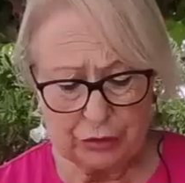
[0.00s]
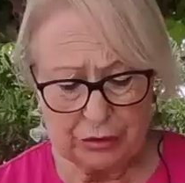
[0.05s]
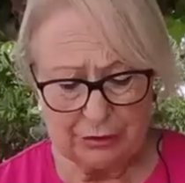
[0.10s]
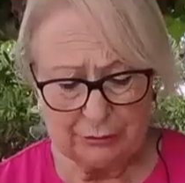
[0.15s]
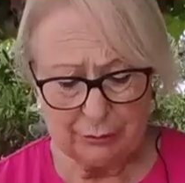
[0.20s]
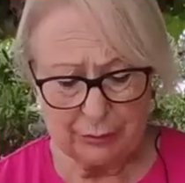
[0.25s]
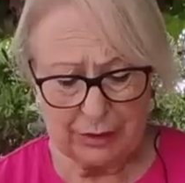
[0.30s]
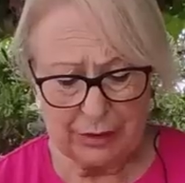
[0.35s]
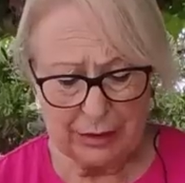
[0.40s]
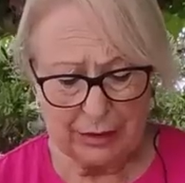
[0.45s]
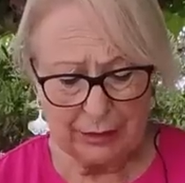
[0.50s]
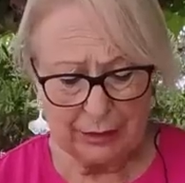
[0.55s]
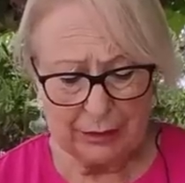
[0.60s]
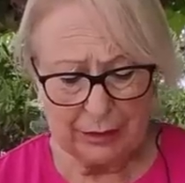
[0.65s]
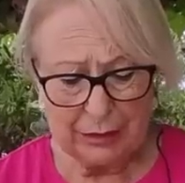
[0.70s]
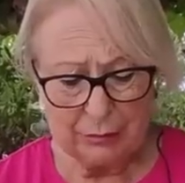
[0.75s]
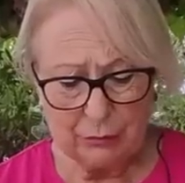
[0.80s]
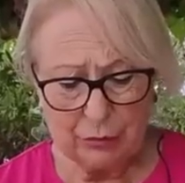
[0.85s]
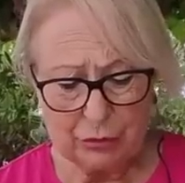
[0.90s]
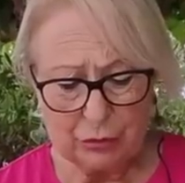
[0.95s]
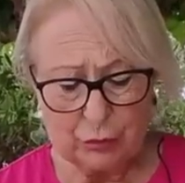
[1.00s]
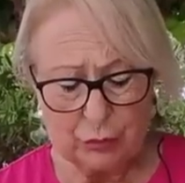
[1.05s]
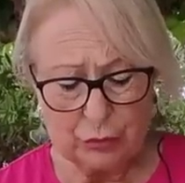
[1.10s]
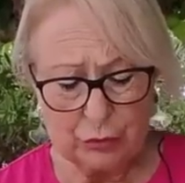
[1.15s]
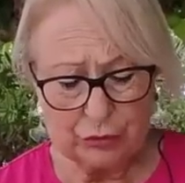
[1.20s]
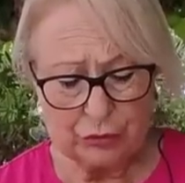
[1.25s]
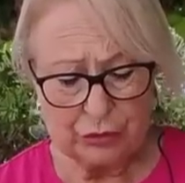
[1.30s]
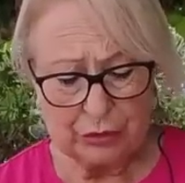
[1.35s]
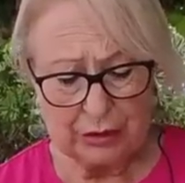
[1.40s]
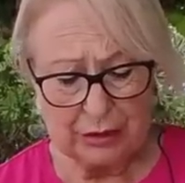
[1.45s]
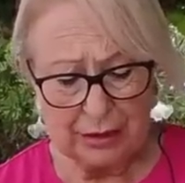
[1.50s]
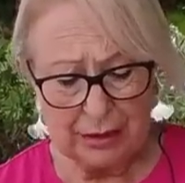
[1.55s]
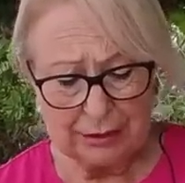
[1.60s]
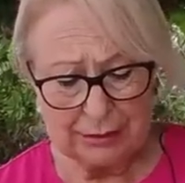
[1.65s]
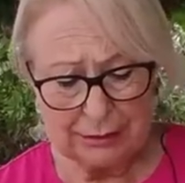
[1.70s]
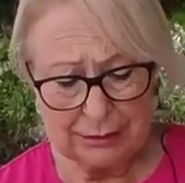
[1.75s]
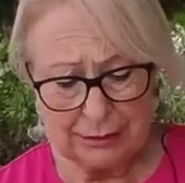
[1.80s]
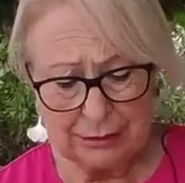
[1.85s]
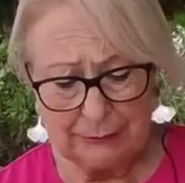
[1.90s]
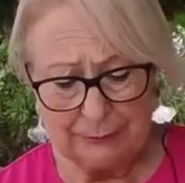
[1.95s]
siempre la dejamos unos
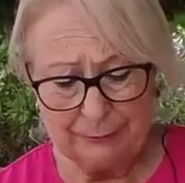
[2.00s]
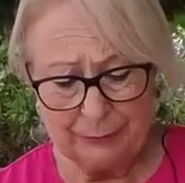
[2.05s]
días